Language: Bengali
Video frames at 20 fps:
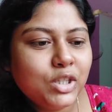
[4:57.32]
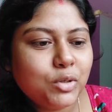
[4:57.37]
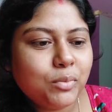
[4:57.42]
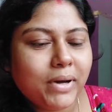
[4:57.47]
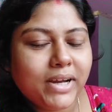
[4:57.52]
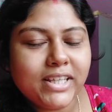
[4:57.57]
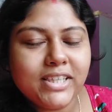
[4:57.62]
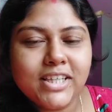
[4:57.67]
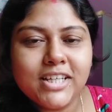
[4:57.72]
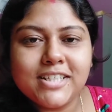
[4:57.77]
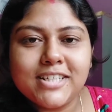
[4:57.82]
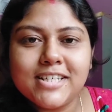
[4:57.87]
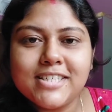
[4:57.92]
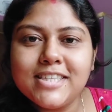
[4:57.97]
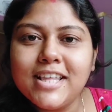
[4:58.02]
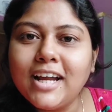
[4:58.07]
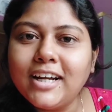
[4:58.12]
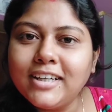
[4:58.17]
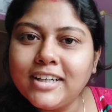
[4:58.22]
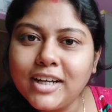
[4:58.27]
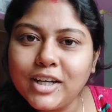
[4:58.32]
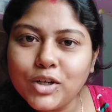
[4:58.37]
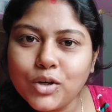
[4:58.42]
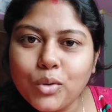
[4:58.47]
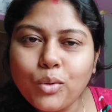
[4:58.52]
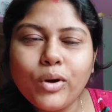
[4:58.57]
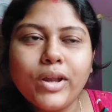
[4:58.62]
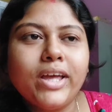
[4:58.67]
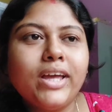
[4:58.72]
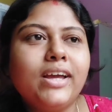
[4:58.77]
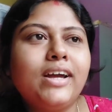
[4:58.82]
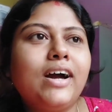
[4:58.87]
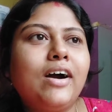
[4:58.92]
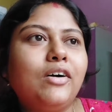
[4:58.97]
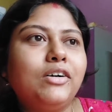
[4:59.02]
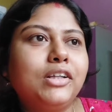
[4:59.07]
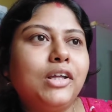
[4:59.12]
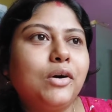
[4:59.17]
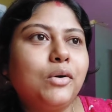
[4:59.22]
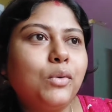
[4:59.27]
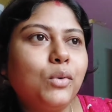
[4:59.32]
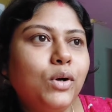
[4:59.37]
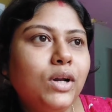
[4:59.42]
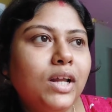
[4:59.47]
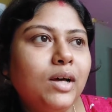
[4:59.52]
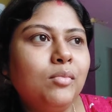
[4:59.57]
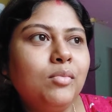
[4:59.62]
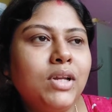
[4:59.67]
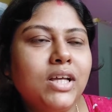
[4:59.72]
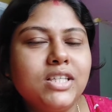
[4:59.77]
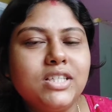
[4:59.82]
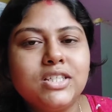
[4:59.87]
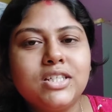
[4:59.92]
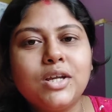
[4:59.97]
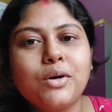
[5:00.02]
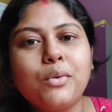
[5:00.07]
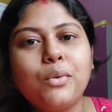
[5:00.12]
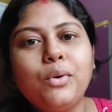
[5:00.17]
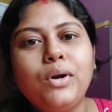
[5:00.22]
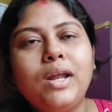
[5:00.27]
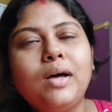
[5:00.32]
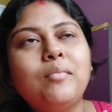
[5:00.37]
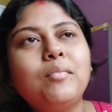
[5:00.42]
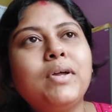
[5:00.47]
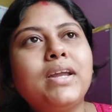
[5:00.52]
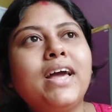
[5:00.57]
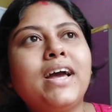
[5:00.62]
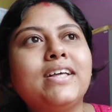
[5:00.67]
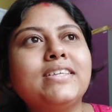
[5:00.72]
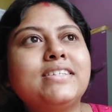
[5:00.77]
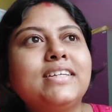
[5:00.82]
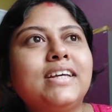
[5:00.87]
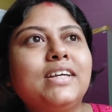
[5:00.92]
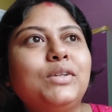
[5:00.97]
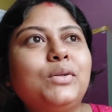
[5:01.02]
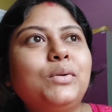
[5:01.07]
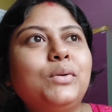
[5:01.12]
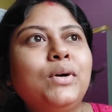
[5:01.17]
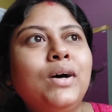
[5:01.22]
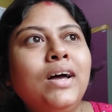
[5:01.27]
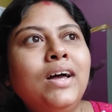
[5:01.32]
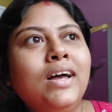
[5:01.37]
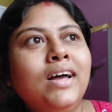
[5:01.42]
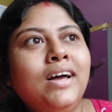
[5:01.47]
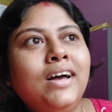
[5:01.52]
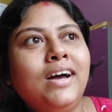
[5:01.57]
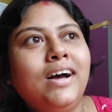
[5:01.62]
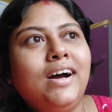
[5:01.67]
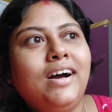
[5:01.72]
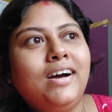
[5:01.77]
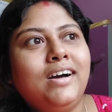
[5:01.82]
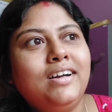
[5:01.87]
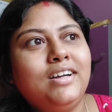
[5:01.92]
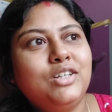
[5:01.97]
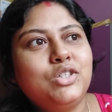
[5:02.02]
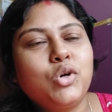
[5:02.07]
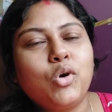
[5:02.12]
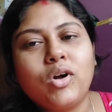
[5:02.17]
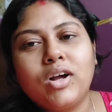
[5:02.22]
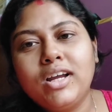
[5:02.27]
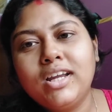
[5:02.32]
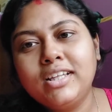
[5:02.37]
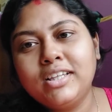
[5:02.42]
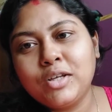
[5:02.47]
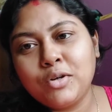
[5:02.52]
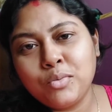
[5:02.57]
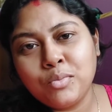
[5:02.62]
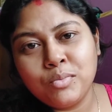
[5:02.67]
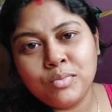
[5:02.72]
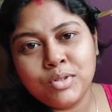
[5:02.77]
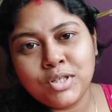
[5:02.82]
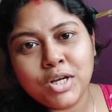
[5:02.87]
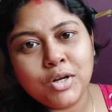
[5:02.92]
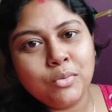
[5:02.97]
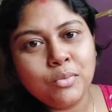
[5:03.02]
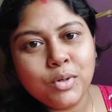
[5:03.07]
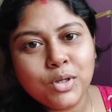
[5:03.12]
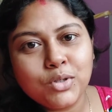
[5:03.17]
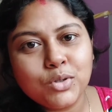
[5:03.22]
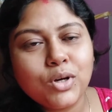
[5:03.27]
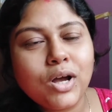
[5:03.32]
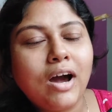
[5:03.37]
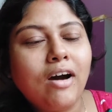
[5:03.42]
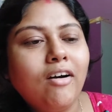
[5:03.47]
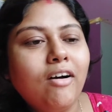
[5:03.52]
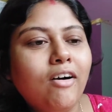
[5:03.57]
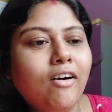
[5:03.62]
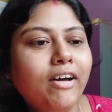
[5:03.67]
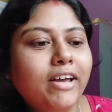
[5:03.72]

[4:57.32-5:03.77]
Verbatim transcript: তো বাড়িতে এসে স্নান টান করে খাওয়া দাওয়া করলাম লাঞ্চটা করলাম মানে আজকে তো আর সকালে তেরম সেরম কিছু খাওয়া